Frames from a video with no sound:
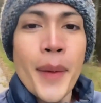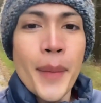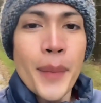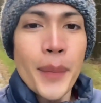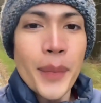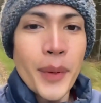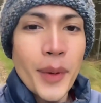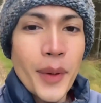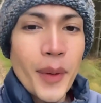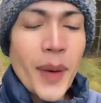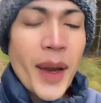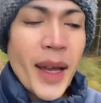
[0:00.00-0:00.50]

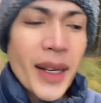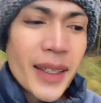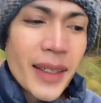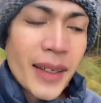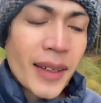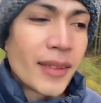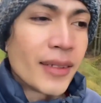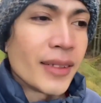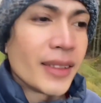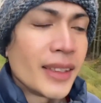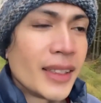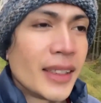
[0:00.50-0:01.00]
เพราะว่าเดี๋ย
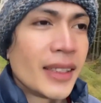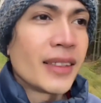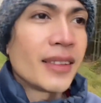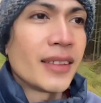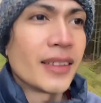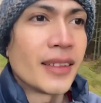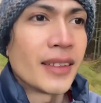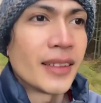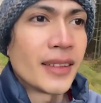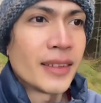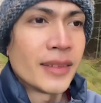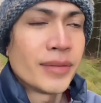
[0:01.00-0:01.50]
วนี้เหร
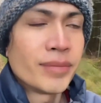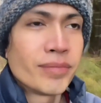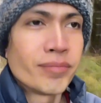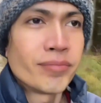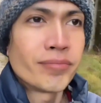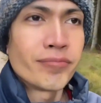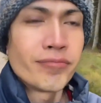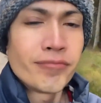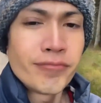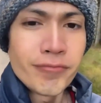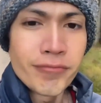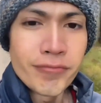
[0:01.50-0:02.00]
อ
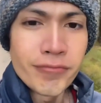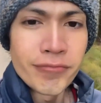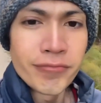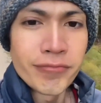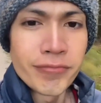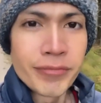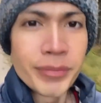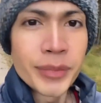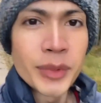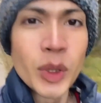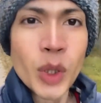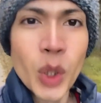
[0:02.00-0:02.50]
อืม
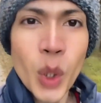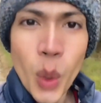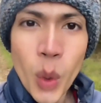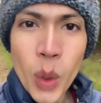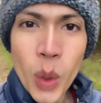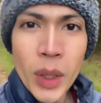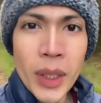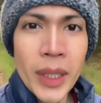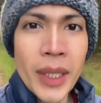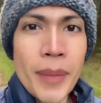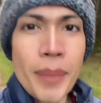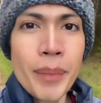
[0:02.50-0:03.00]
ลง
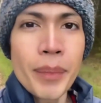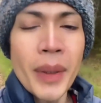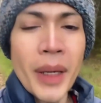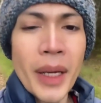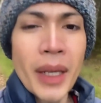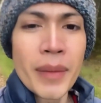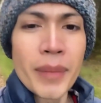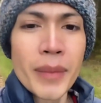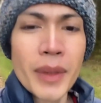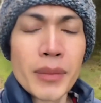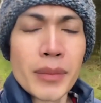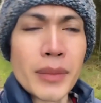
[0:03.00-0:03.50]
คลิปไป
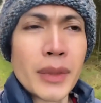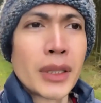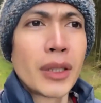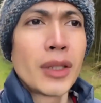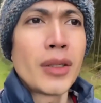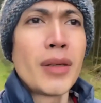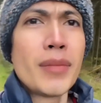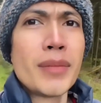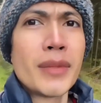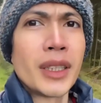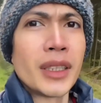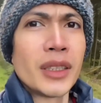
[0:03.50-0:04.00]
มันมันก็
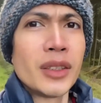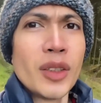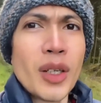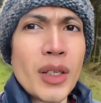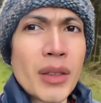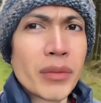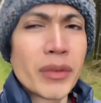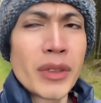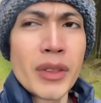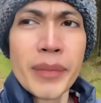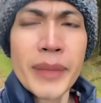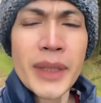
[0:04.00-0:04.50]
เหมือนยอด
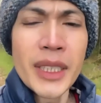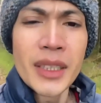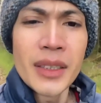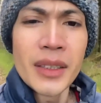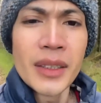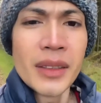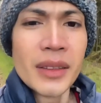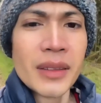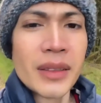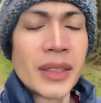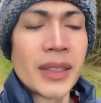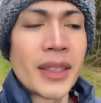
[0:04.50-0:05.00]
วิวไม่ขึ้น
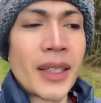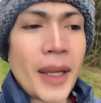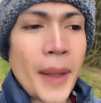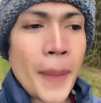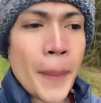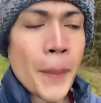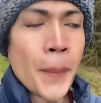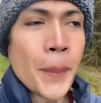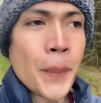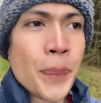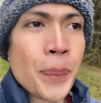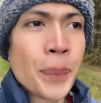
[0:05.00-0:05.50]
เลยนะ
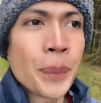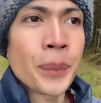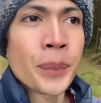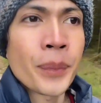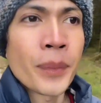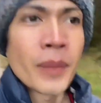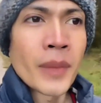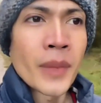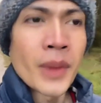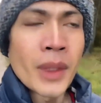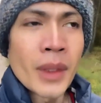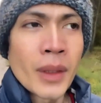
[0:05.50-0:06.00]

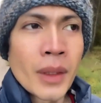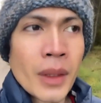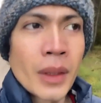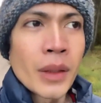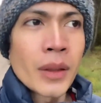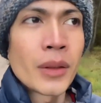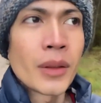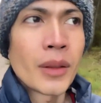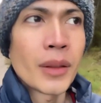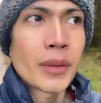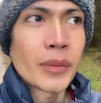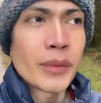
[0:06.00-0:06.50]

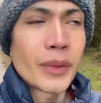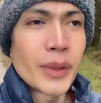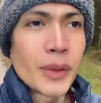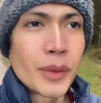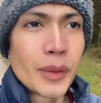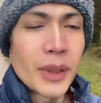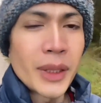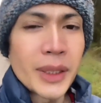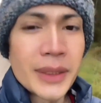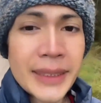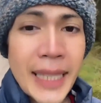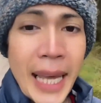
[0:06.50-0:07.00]
ยอดวิว
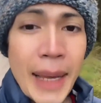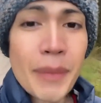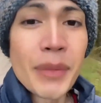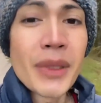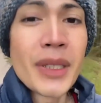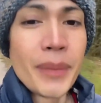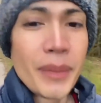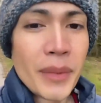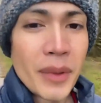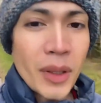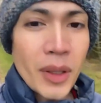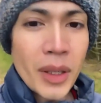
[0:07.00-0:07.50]
อ่ะสามคลิ
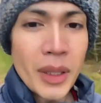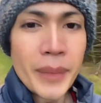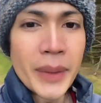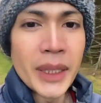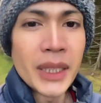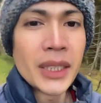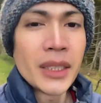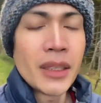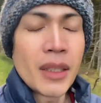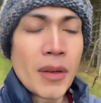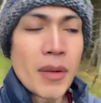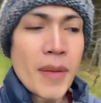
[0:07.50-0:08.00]
ปร้อยเหมือน
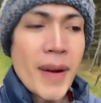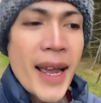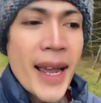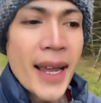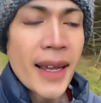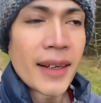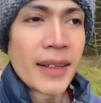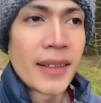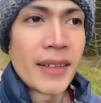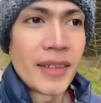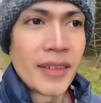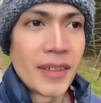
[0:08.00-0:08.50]
ที่เขาว่ากั
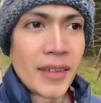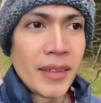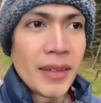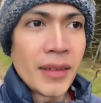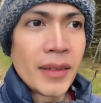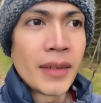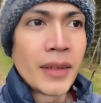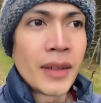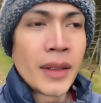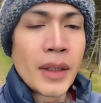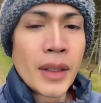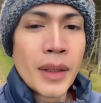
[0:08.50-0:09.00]
นแหละเนาะ
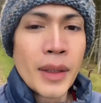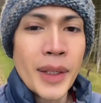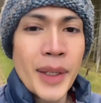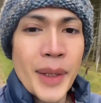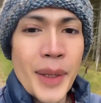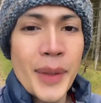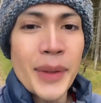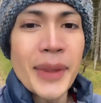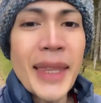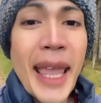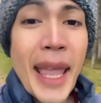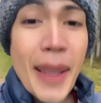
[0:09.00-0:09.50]

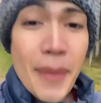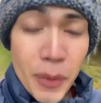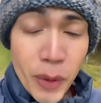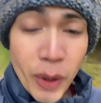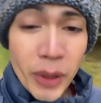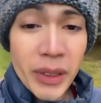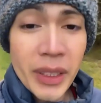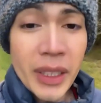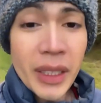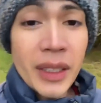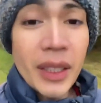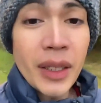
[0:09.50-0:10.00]
แต่ปก
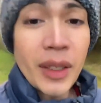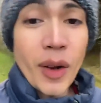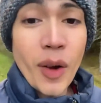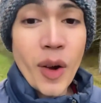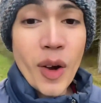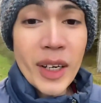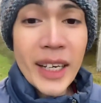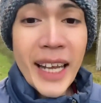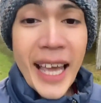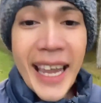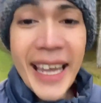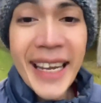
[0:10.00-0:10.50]
ติของ
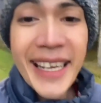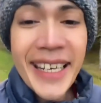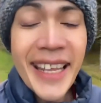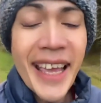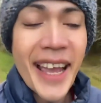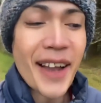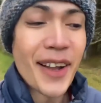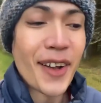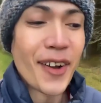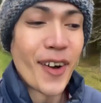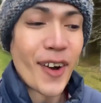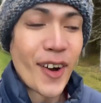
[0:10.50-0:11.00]
ไหนเนี่ย
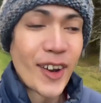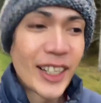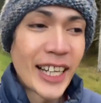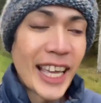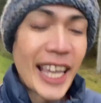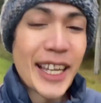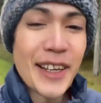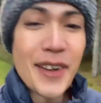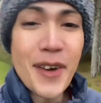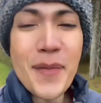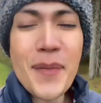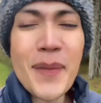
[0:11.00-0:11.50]
ของไหน
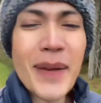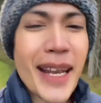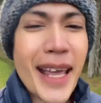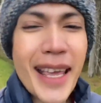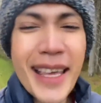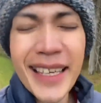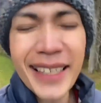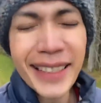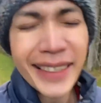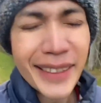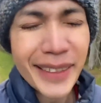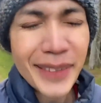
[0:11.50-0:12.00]
ก็ไม่ได้
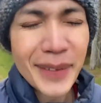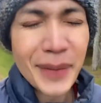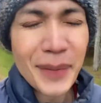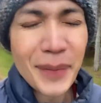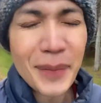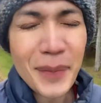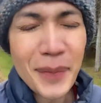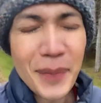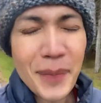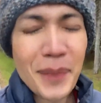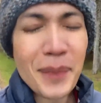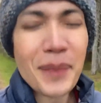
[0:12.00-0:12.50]

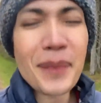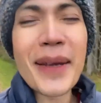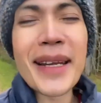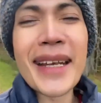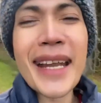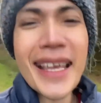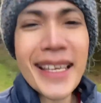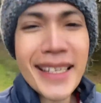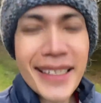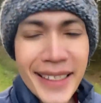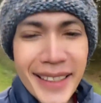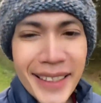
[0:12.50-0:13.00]
ไม่ได้
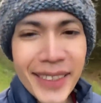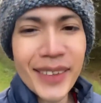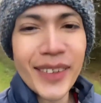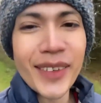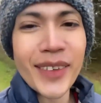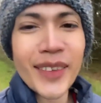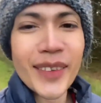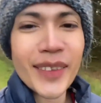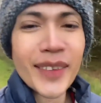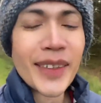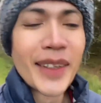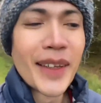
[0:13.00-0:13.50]
เยอะหรอก
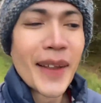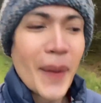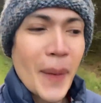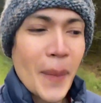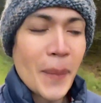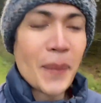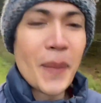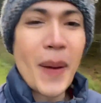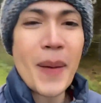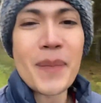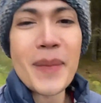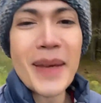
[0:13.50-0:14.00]

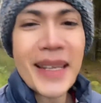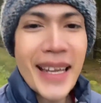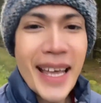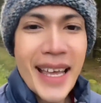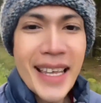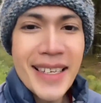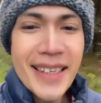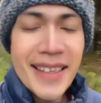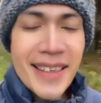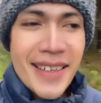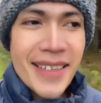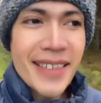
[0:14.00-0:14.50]
มันไม่ได้
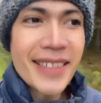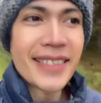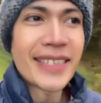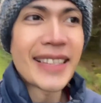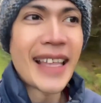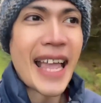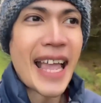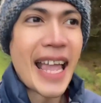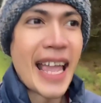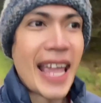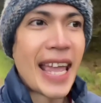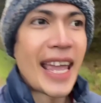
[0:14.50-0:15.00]
เยอะ แต่